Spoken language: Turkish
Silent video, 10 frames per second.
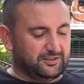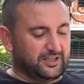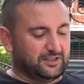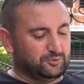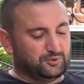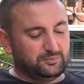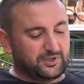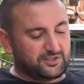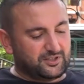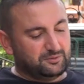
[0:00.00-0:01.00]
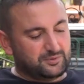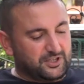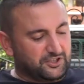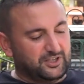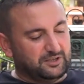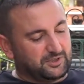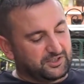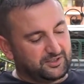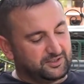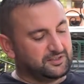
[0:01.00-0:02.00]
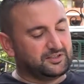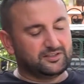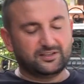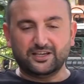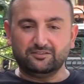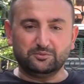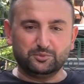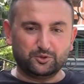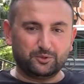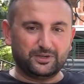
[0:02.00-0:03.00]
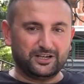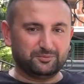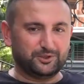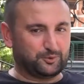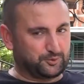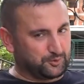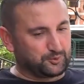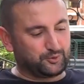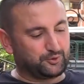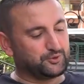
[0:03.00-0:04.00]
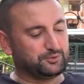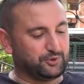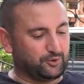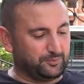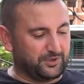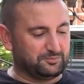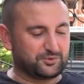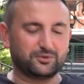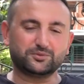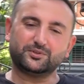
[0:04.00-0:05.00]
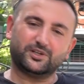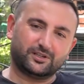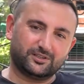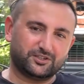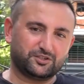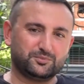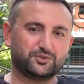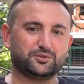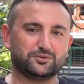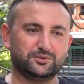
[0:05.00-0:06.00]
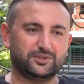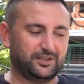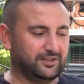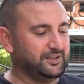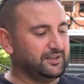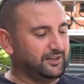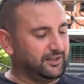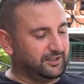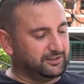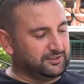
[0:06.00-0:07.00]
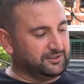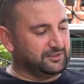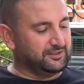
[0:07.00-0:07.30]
Yani bütün maceramız Aşil'le başladı. Eve bir doberman olsun, koruyucu bir köpeğimiz olsun, arkadaşımız olsun diye aldık.